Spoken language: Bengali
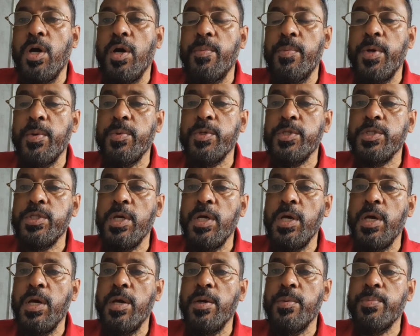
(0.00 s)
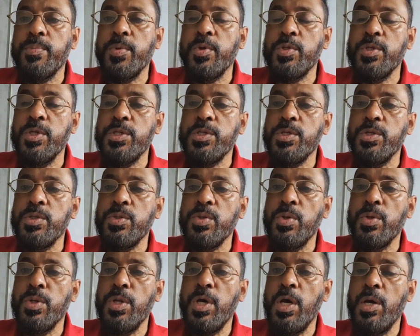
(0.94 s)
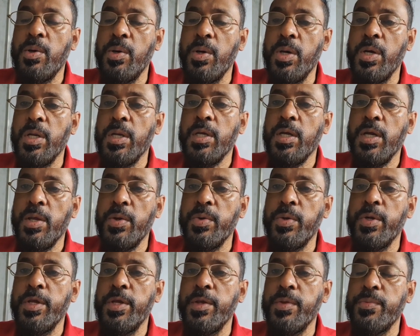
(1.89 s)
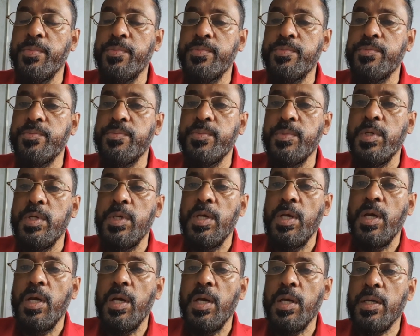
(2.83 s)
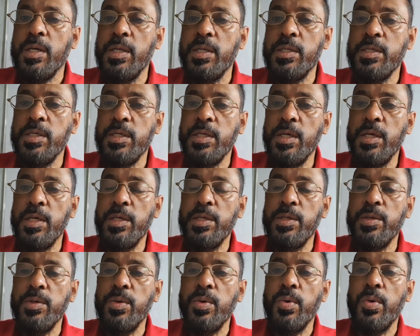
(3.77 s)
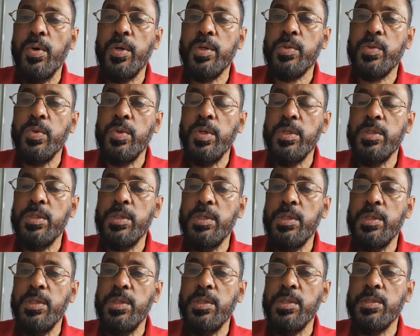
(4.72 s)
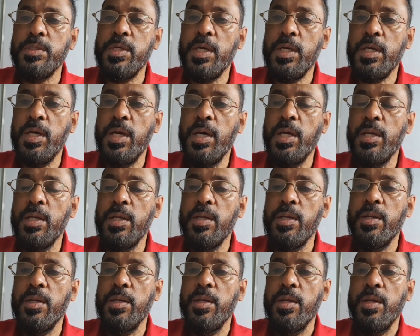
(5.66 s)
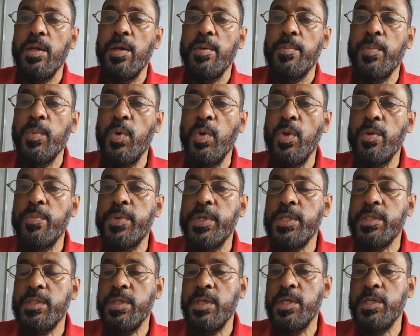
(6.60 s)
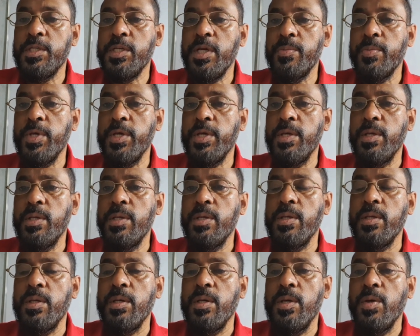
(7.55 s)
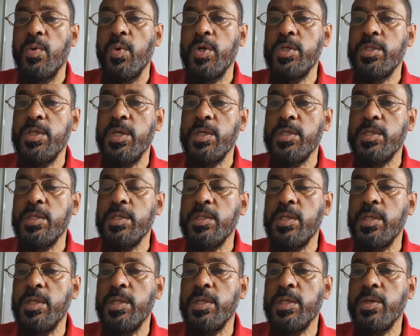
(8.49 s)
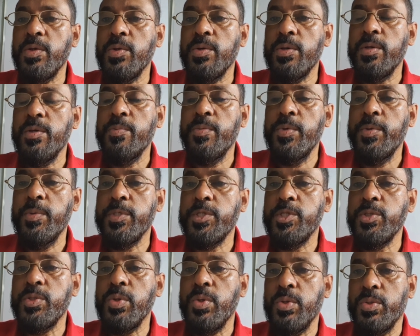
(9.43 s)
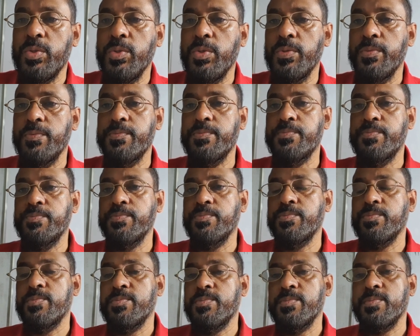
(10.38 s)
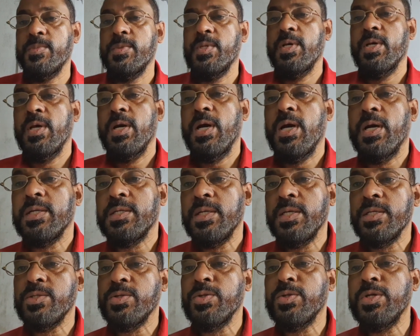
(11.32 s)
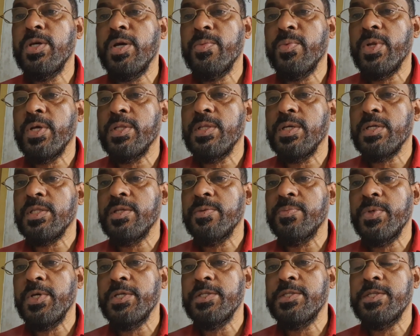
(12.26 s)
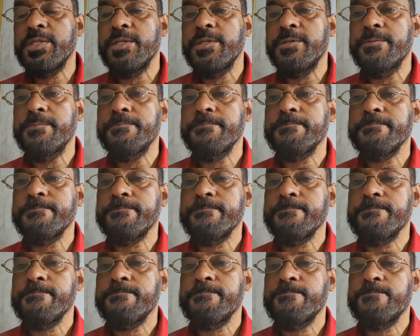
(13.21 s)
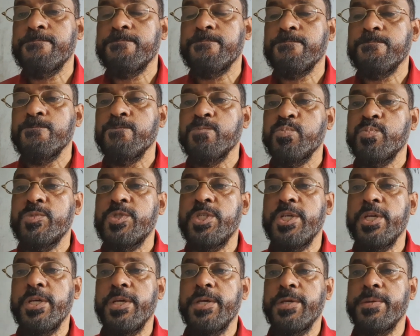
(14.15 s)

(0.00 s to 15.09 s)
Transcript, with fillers: ব্যবস্থা প্রতিষ্ঠিত না হওয়ার কারণে কৃষিকেই অর্থনৈতিক চাকার মূল ভিত্তি হিসাবে ঐতিহাসিকদের নিকট বিবেচিত হতো আর সেজন্যই আমরা দেখতে পেয়েছি যে